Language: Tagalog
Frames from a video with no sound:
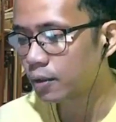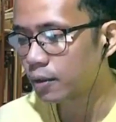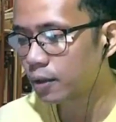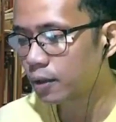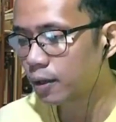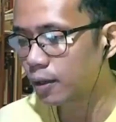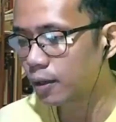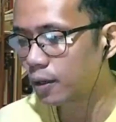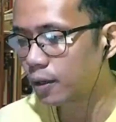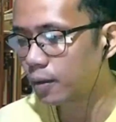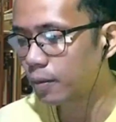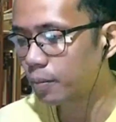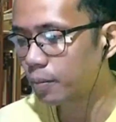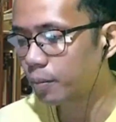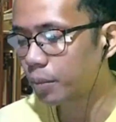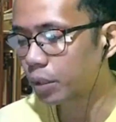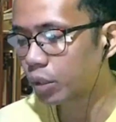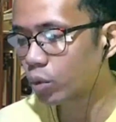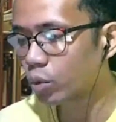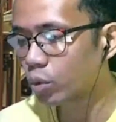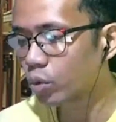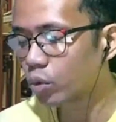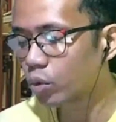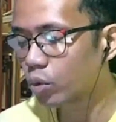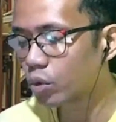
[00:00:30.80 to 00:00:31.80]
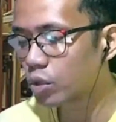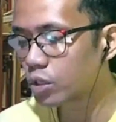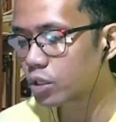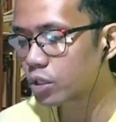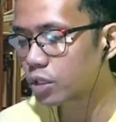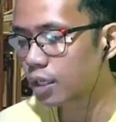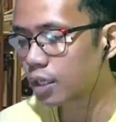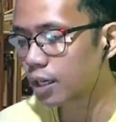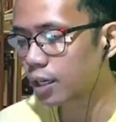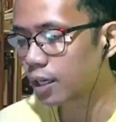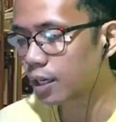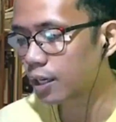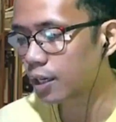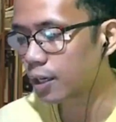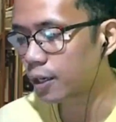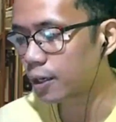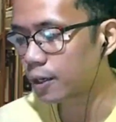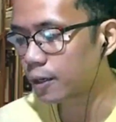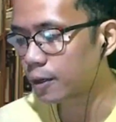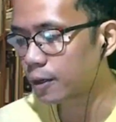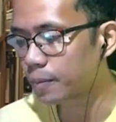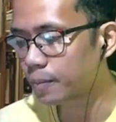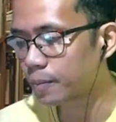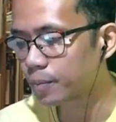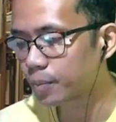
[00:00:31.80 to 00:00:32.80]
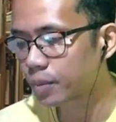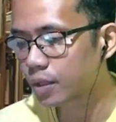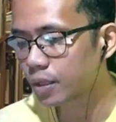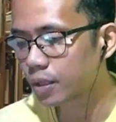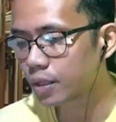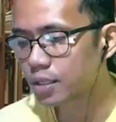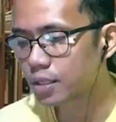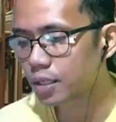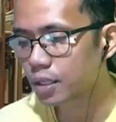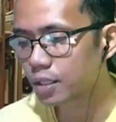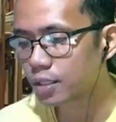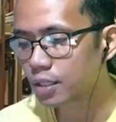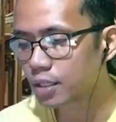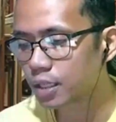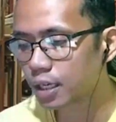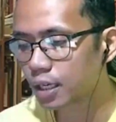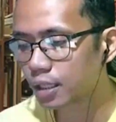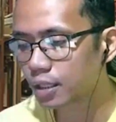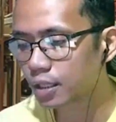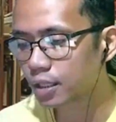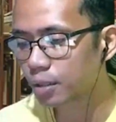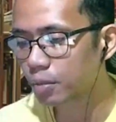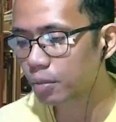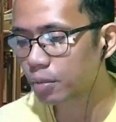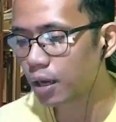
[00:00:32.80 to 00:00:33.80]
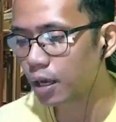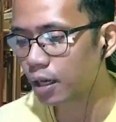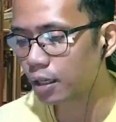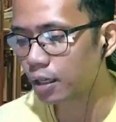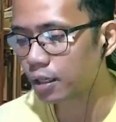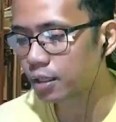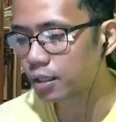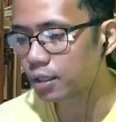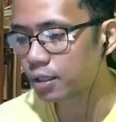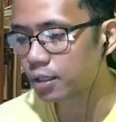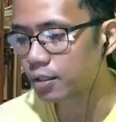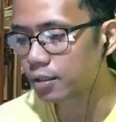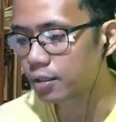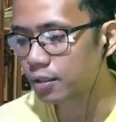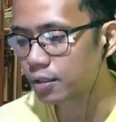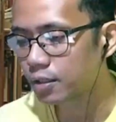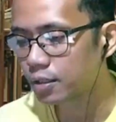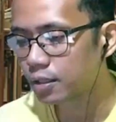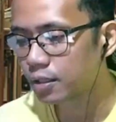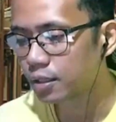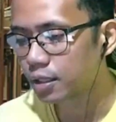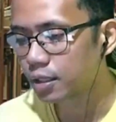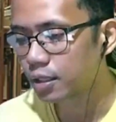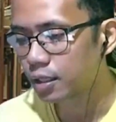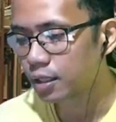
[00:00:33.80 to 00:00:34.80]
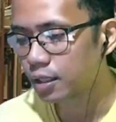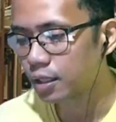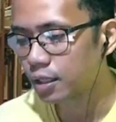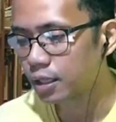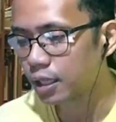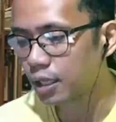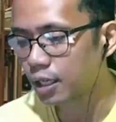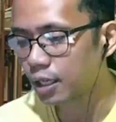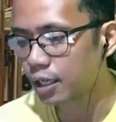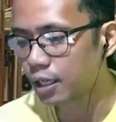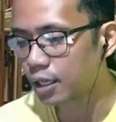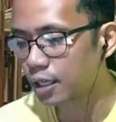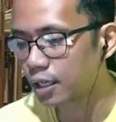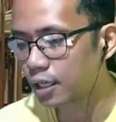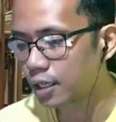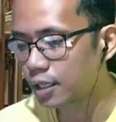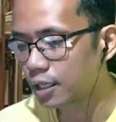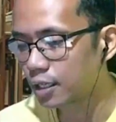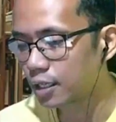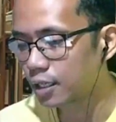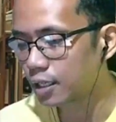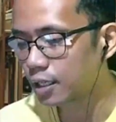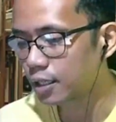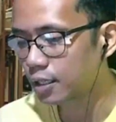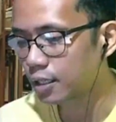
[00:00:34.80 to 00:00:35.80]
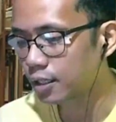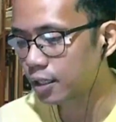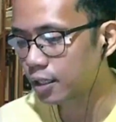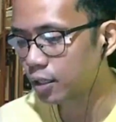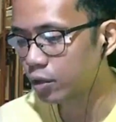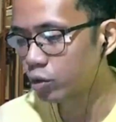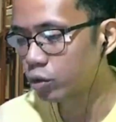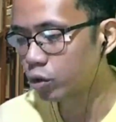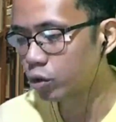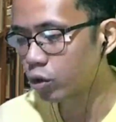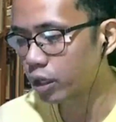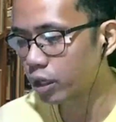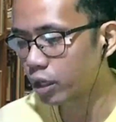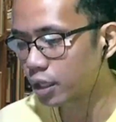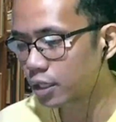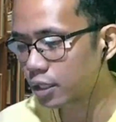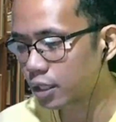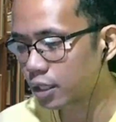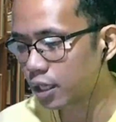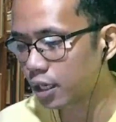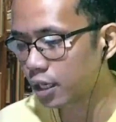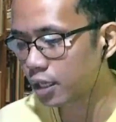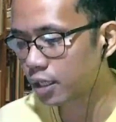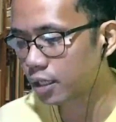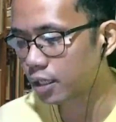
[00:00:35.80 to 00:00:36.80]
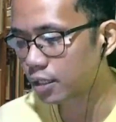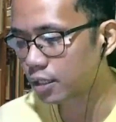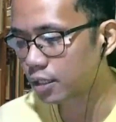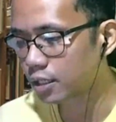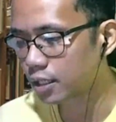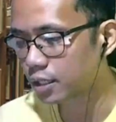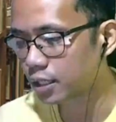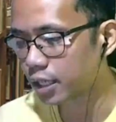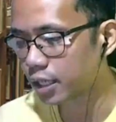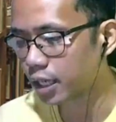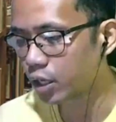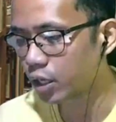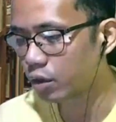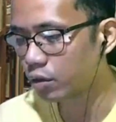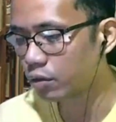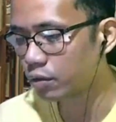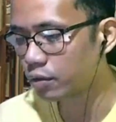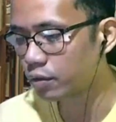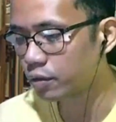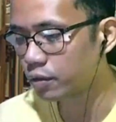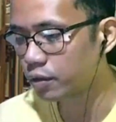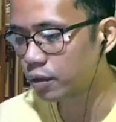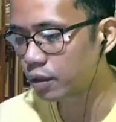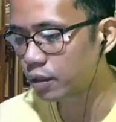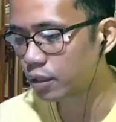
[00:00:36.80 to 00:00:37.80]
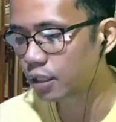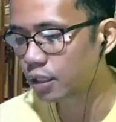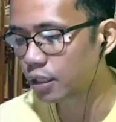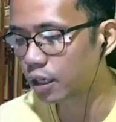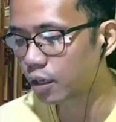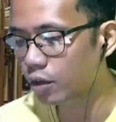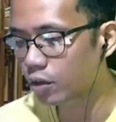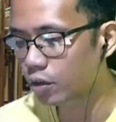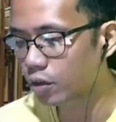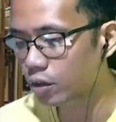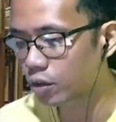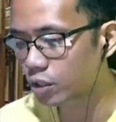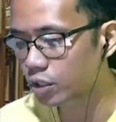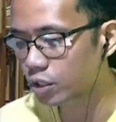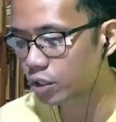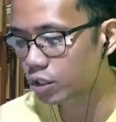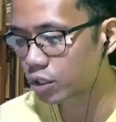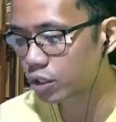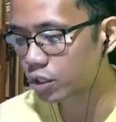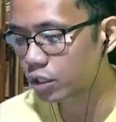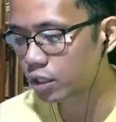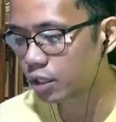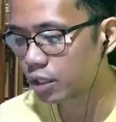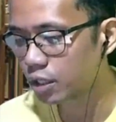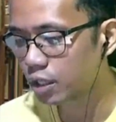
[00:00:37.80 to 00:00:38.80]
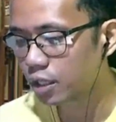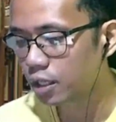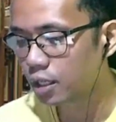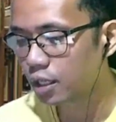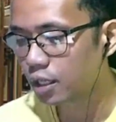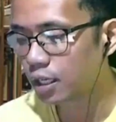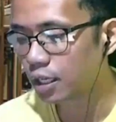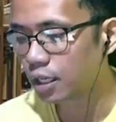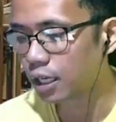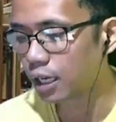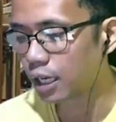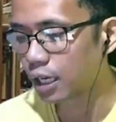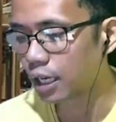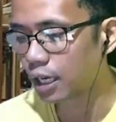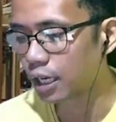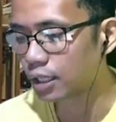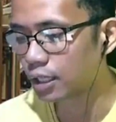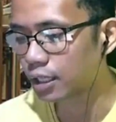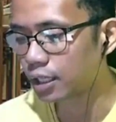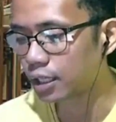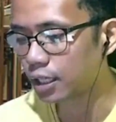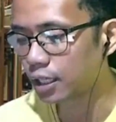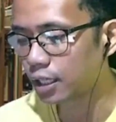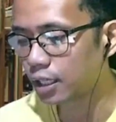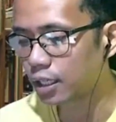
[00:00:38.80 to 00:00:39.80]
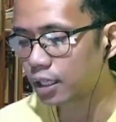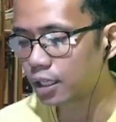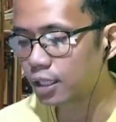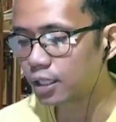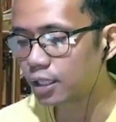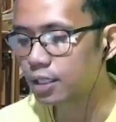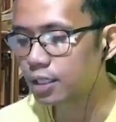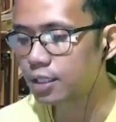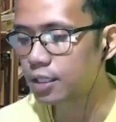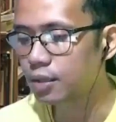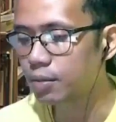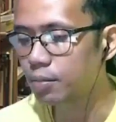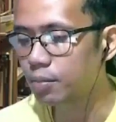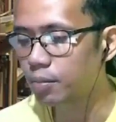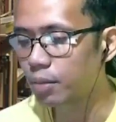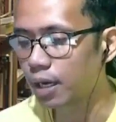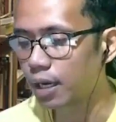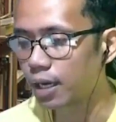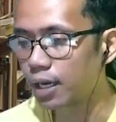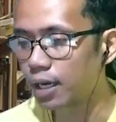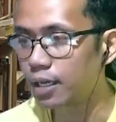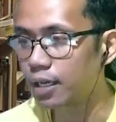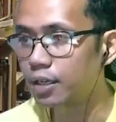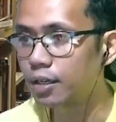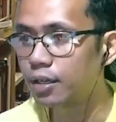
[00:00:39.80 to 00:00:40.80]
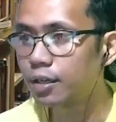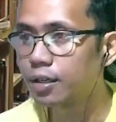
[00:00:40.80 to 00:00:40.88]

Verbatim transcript: Ah, patungkol sa isang sikat na vlogger no na nanunuligsa sa sign of the cross ng ating uh, simbahan.